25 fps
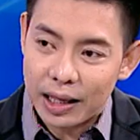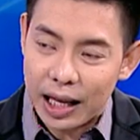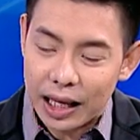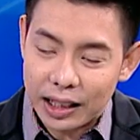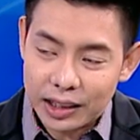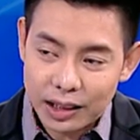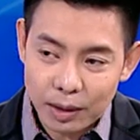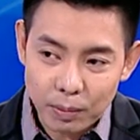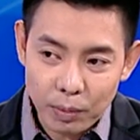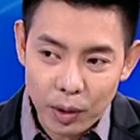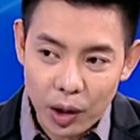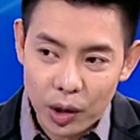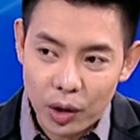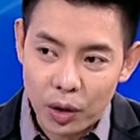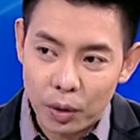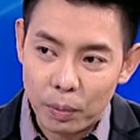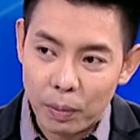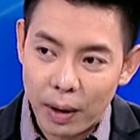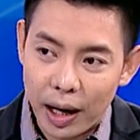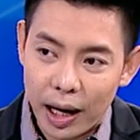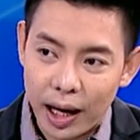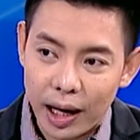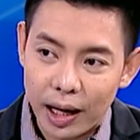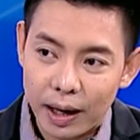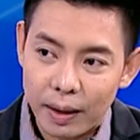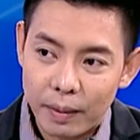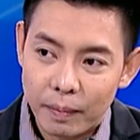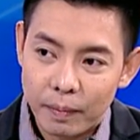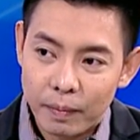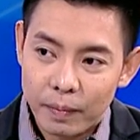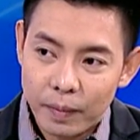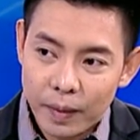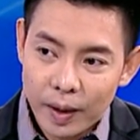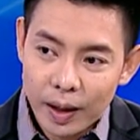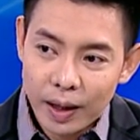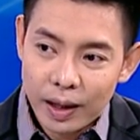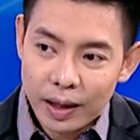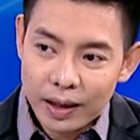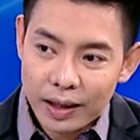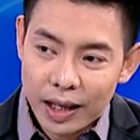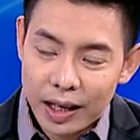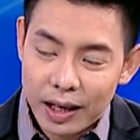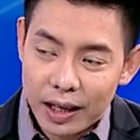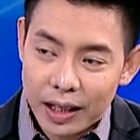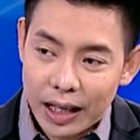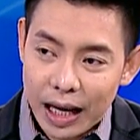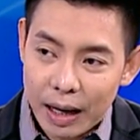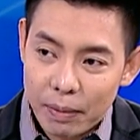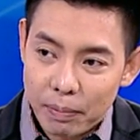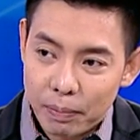ลังจากปล่อยออกมานายเรือ
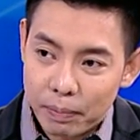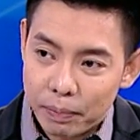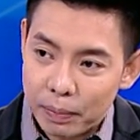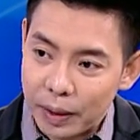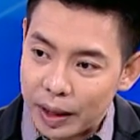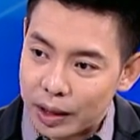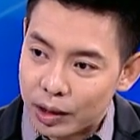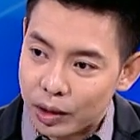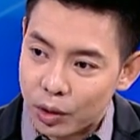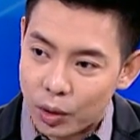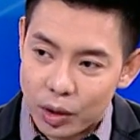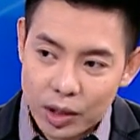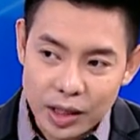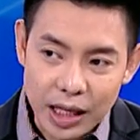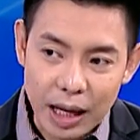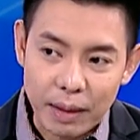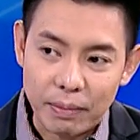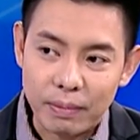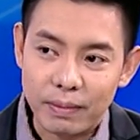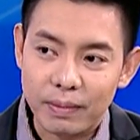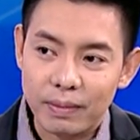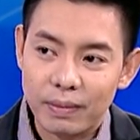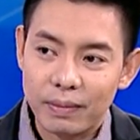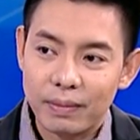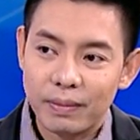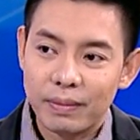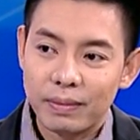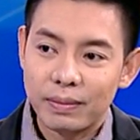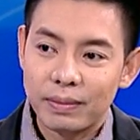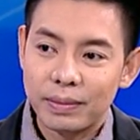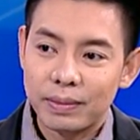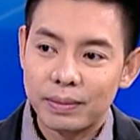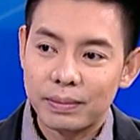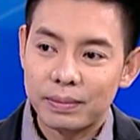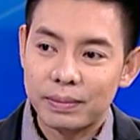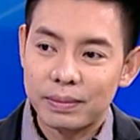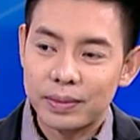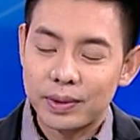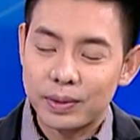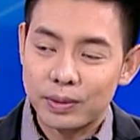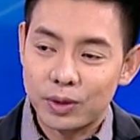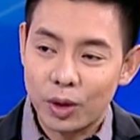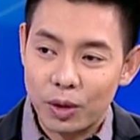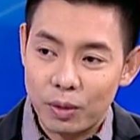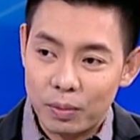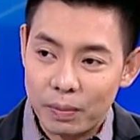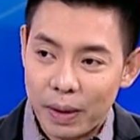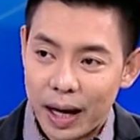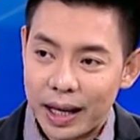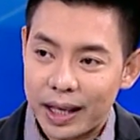งไกลปิดโทรศัพท์จน
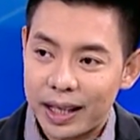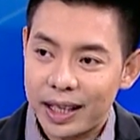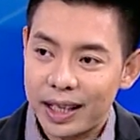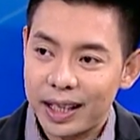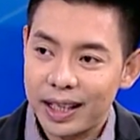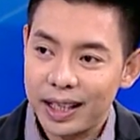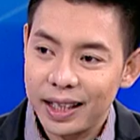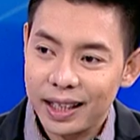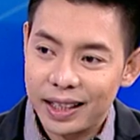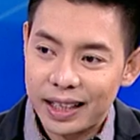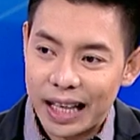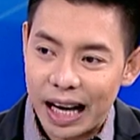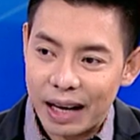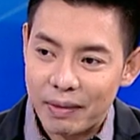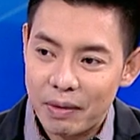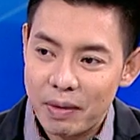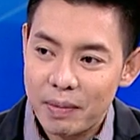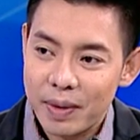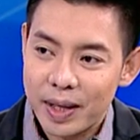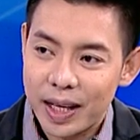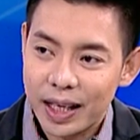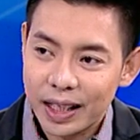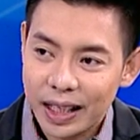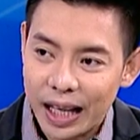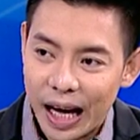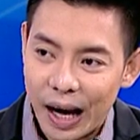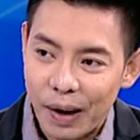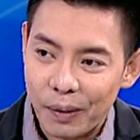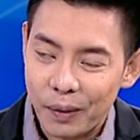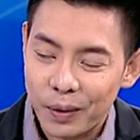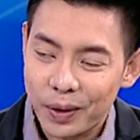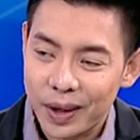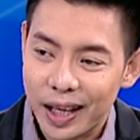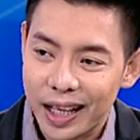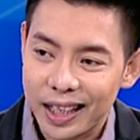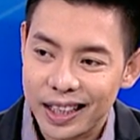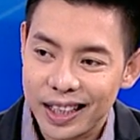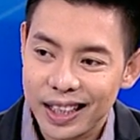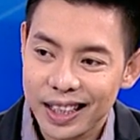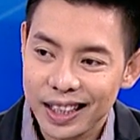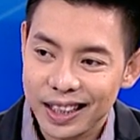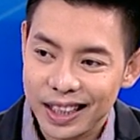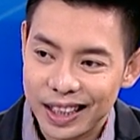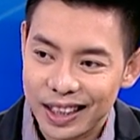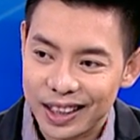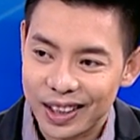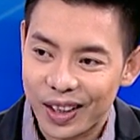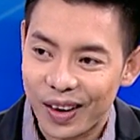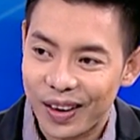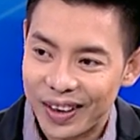ป่านนี้ยังไม่มีนักข่าวคนไหนที่ติ
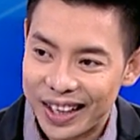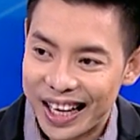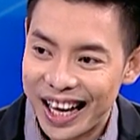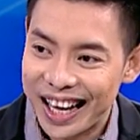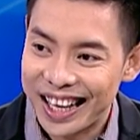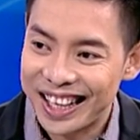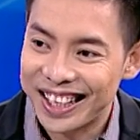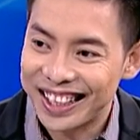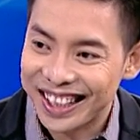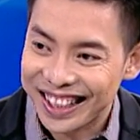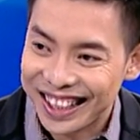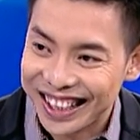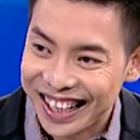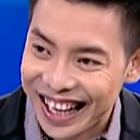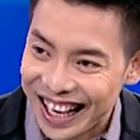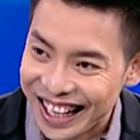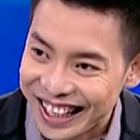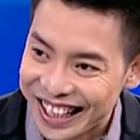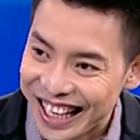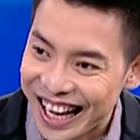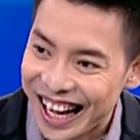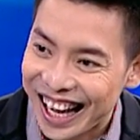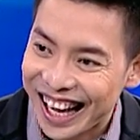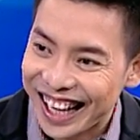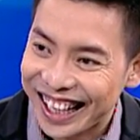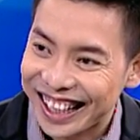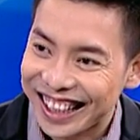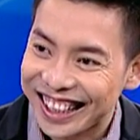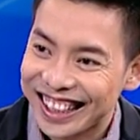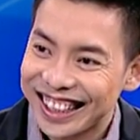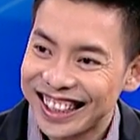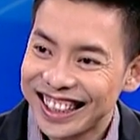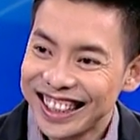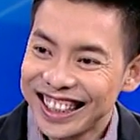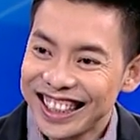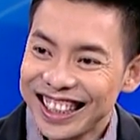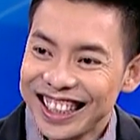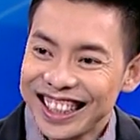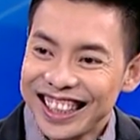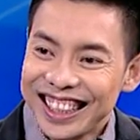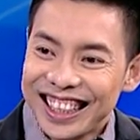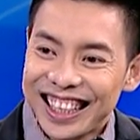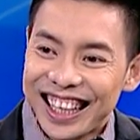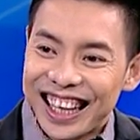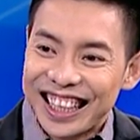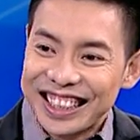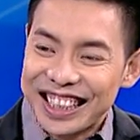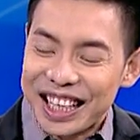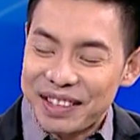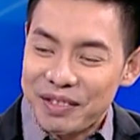ดต่อนายเรืองไกลได้
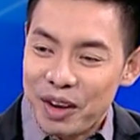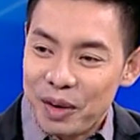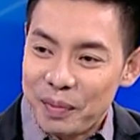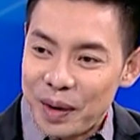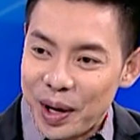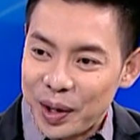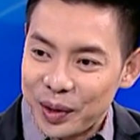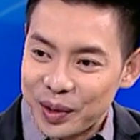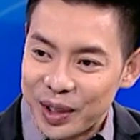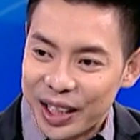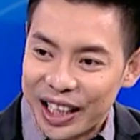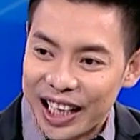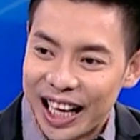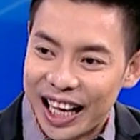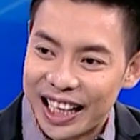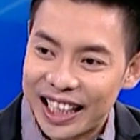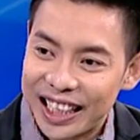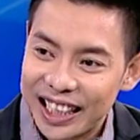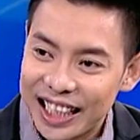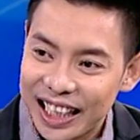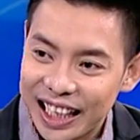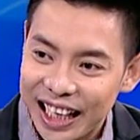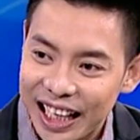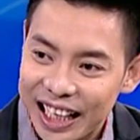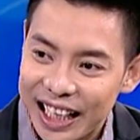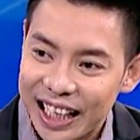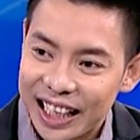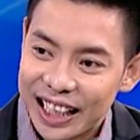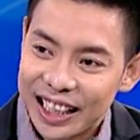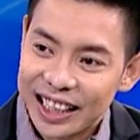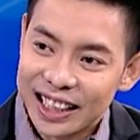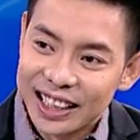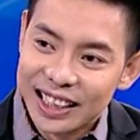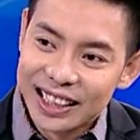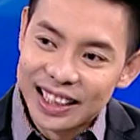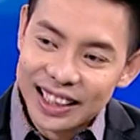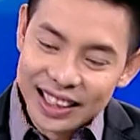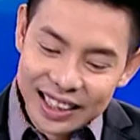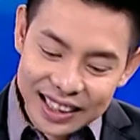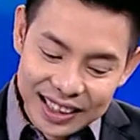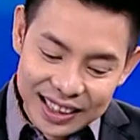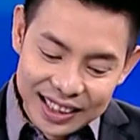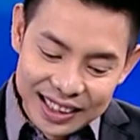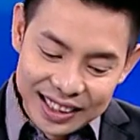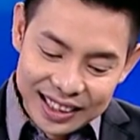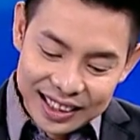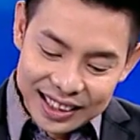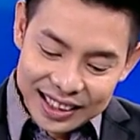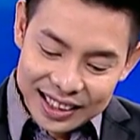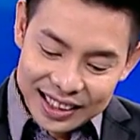อาจารย์มองปรากฏการณ์นี้ยังไง ก็มองว่าห
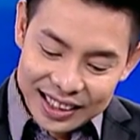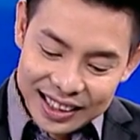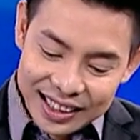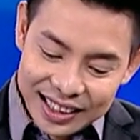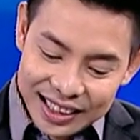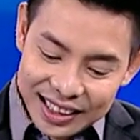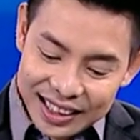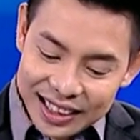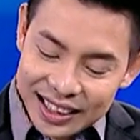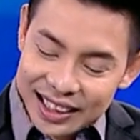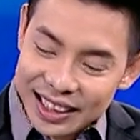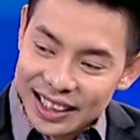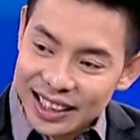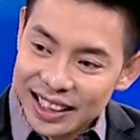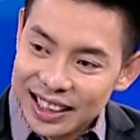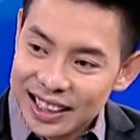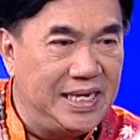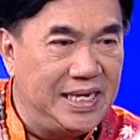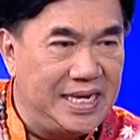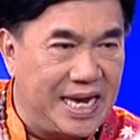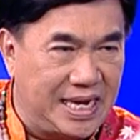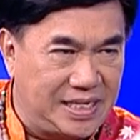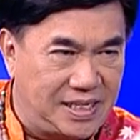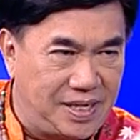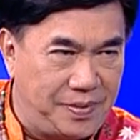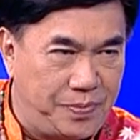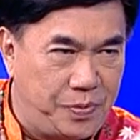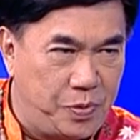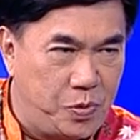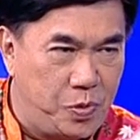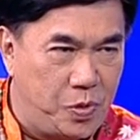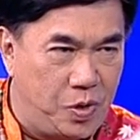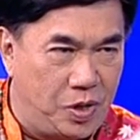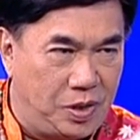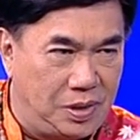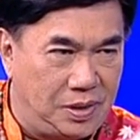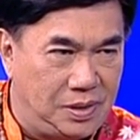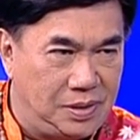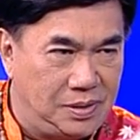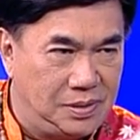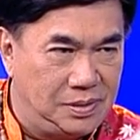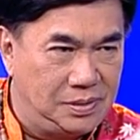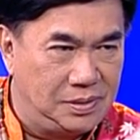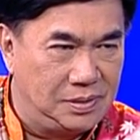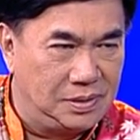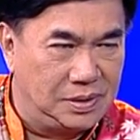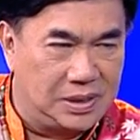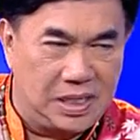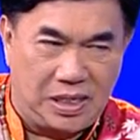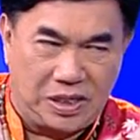นึ่งสิ่งที่อยากจะพูดครับ
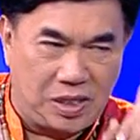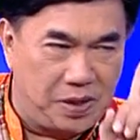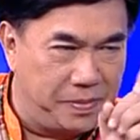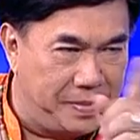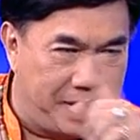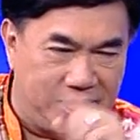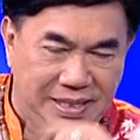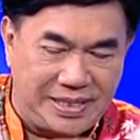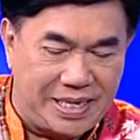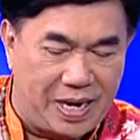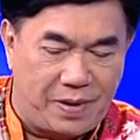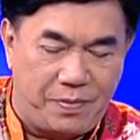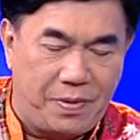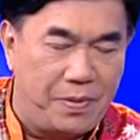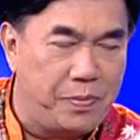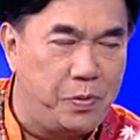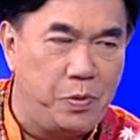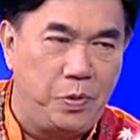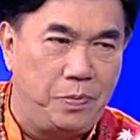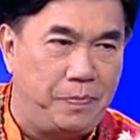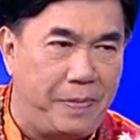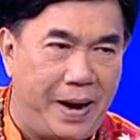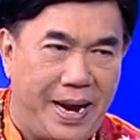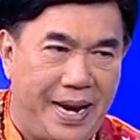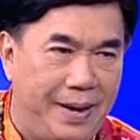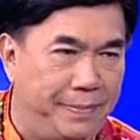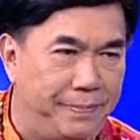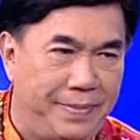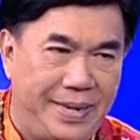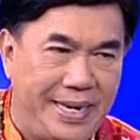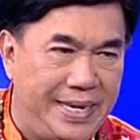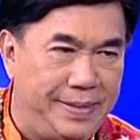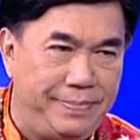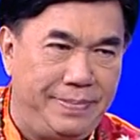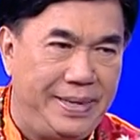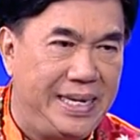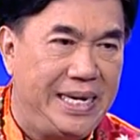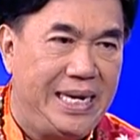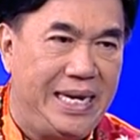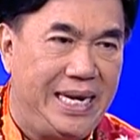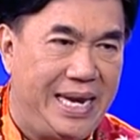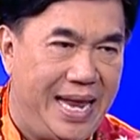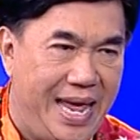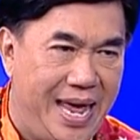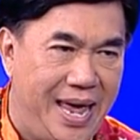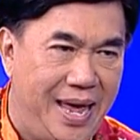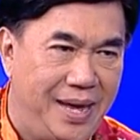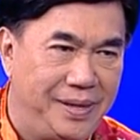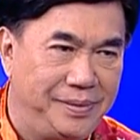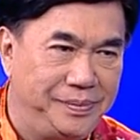เธอต้องมั่นใจว่าพูดไปไม่ไม่ดี
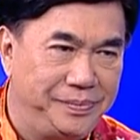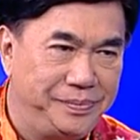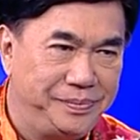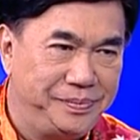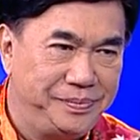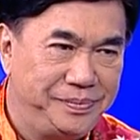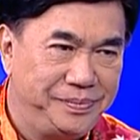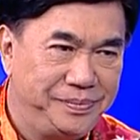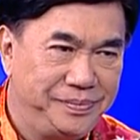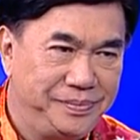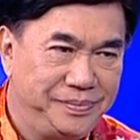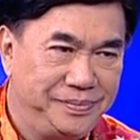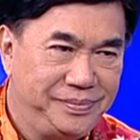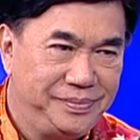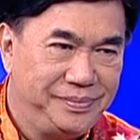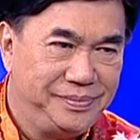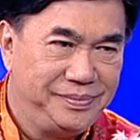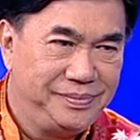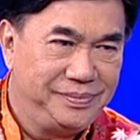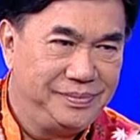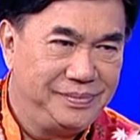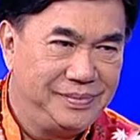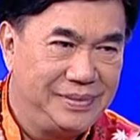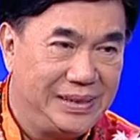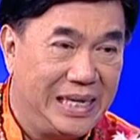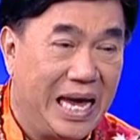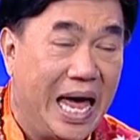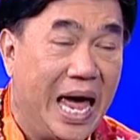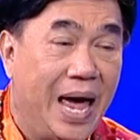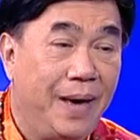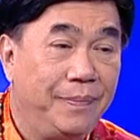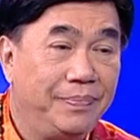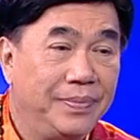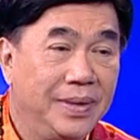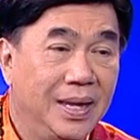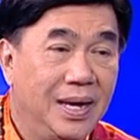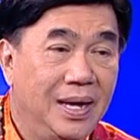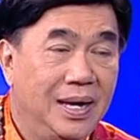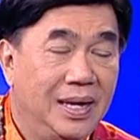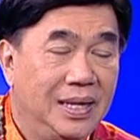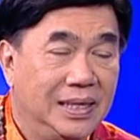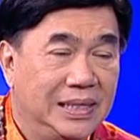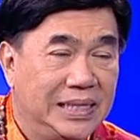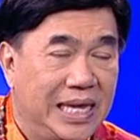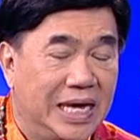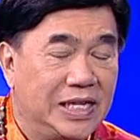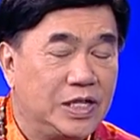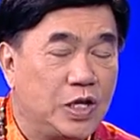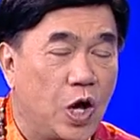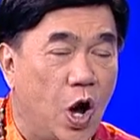แน่ครับนะฮะแต่ส